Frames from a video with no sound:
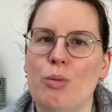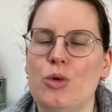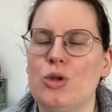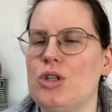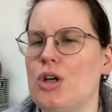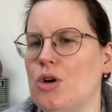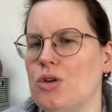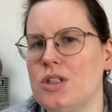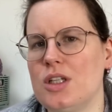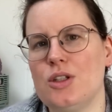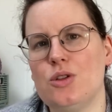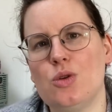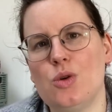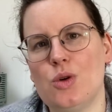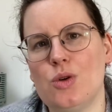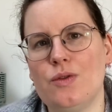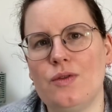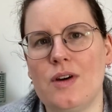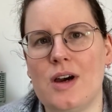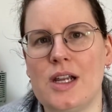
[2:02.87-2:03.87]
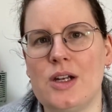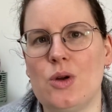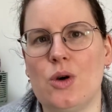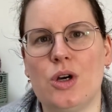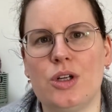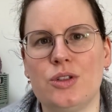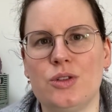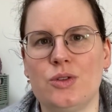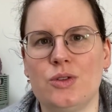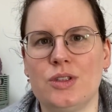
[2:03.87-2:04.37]
Und auch der Ton war in
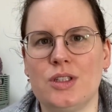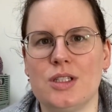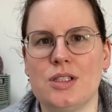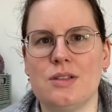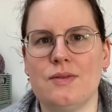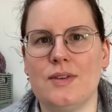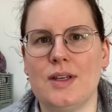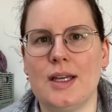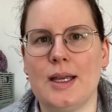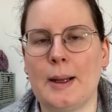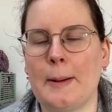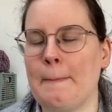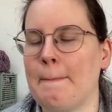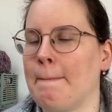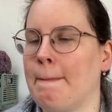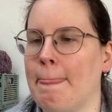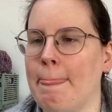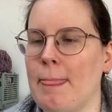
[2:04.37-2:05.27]
Ordnung. Deswegen,